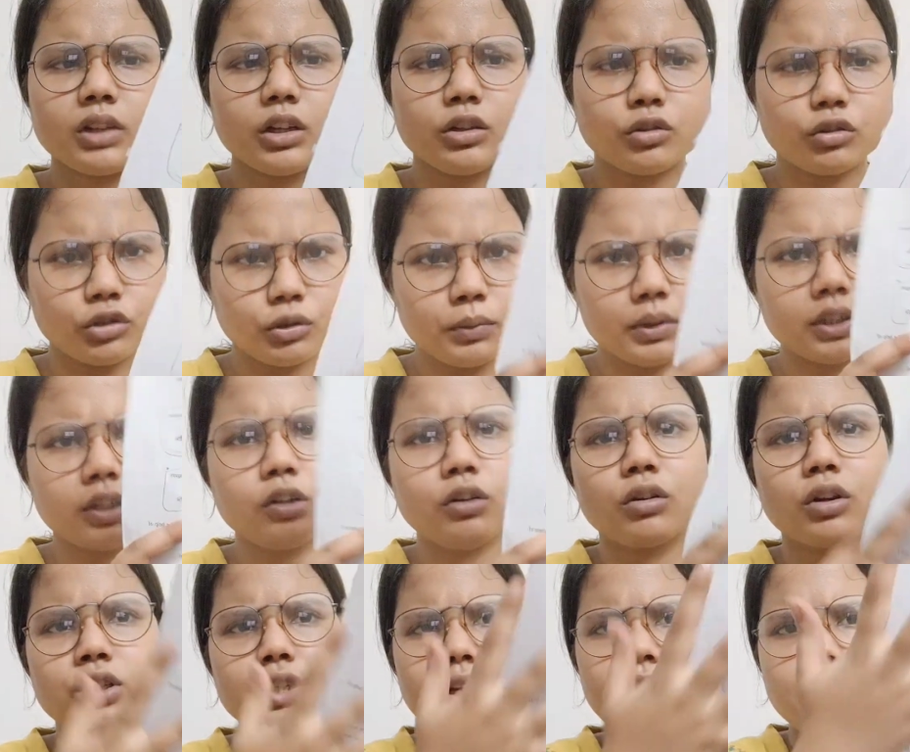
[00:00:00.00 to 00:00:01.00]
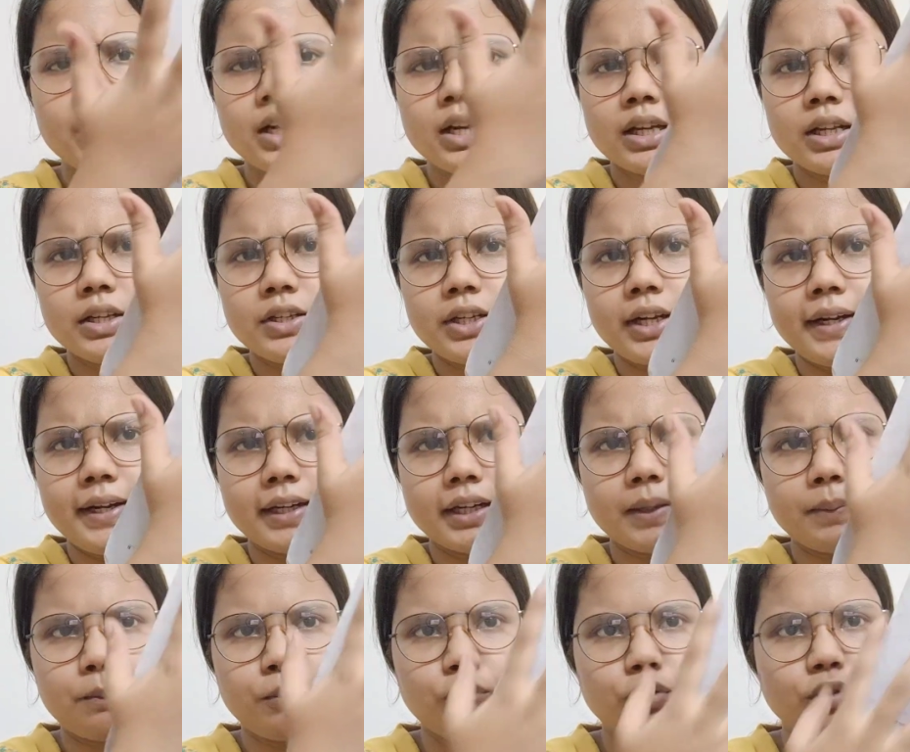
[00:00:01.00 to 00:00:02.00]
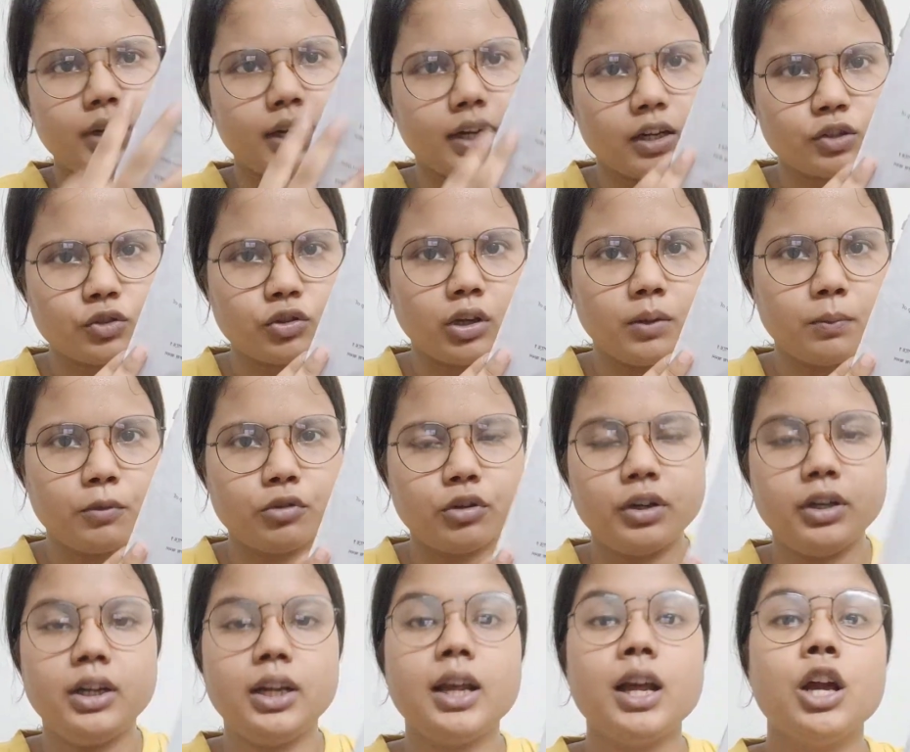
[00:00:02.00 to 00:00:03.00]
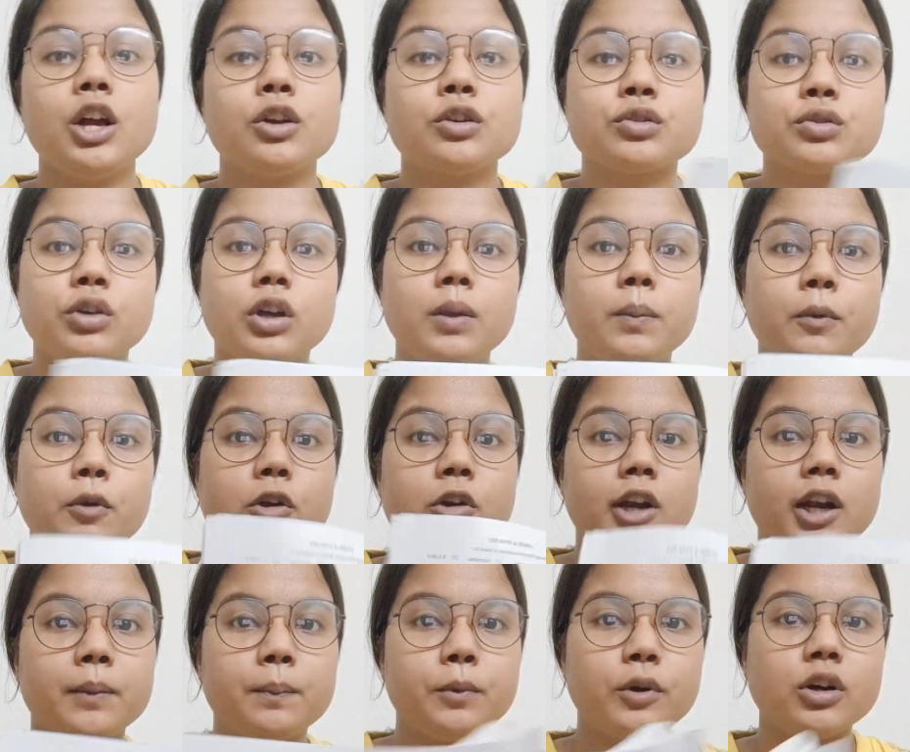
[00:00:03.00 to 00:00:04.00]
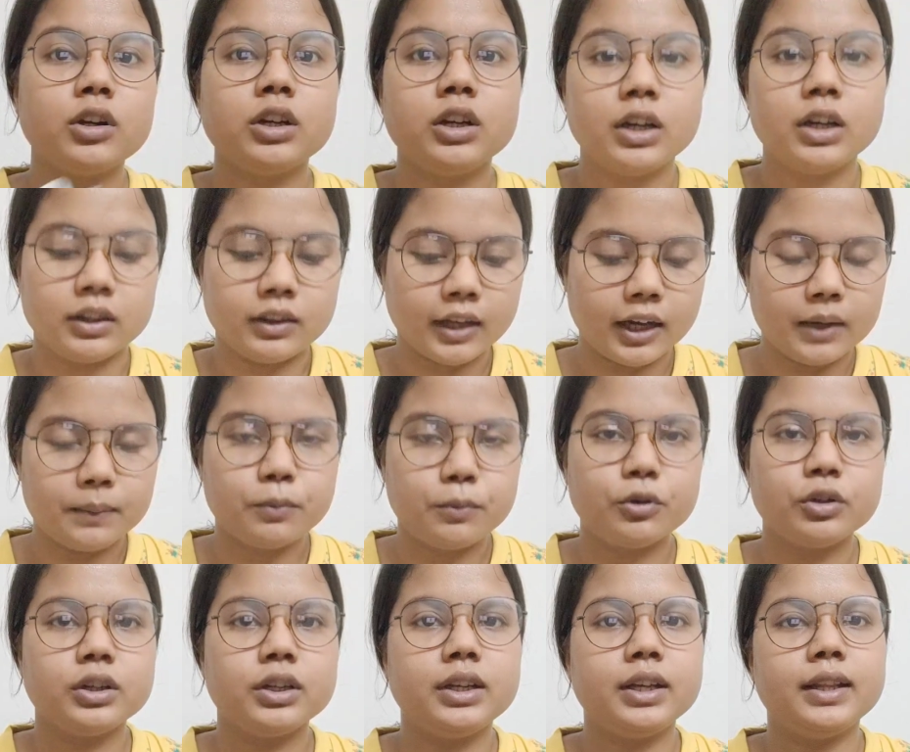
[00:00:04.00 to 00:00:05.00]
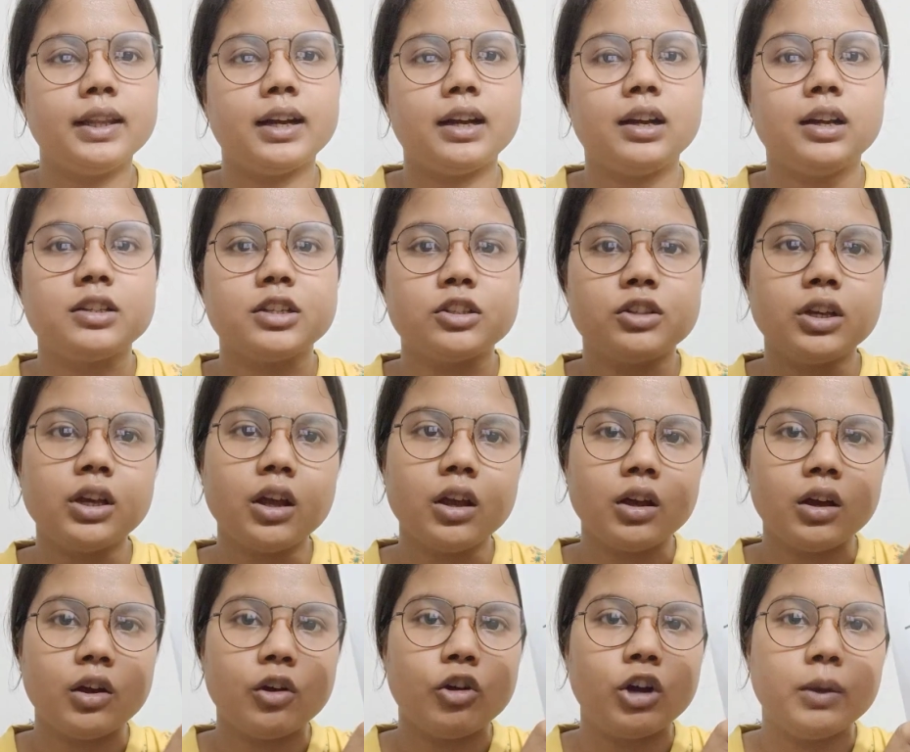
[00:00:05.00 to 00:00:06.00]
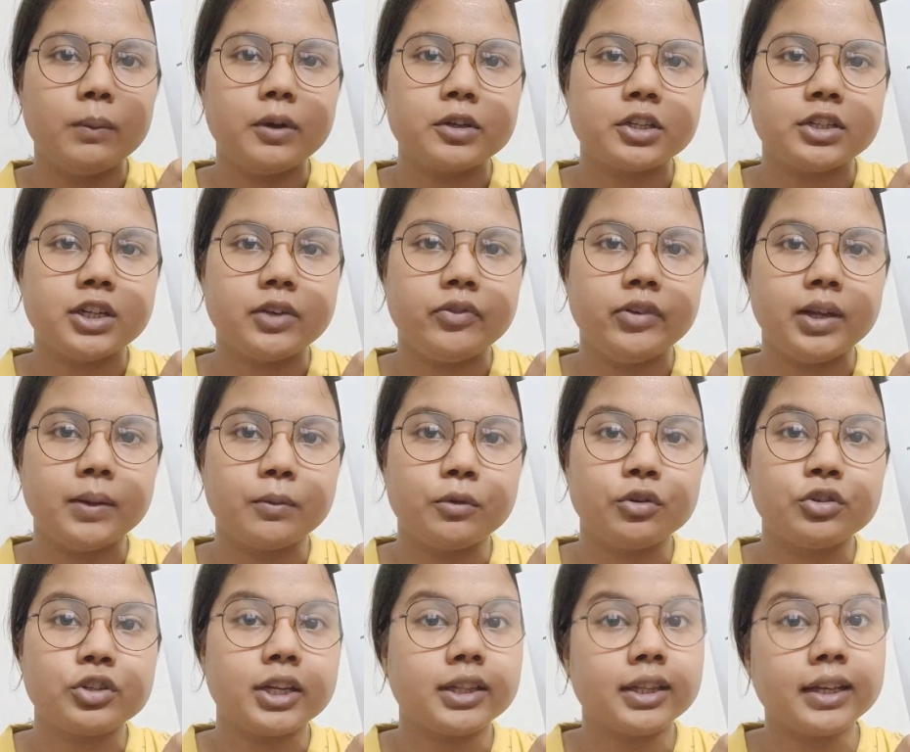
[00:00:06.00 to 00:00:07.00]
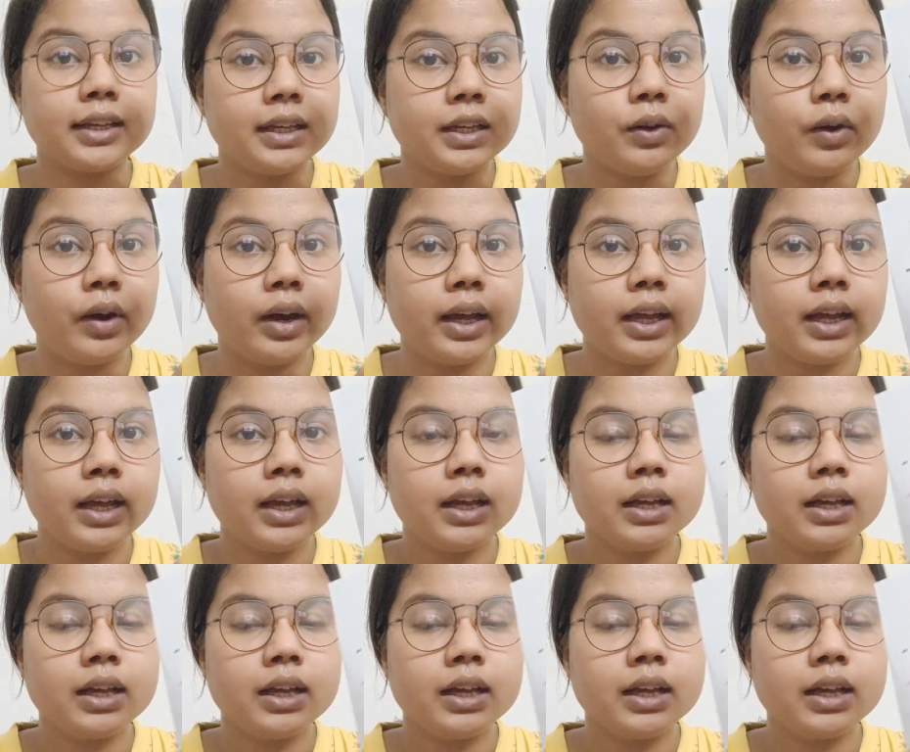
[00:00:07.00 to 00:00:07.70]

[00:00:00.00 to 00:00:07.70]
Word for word: তো তুমি কি করেছে যে এটাকে পুরোটাকে সলভ করলে সলভ করার পর তারপর গিয়ে দেখা যাচ্ছে তুই ওয়েমার মার্কশিটটা ফিল আপ করছে এতে কি হয়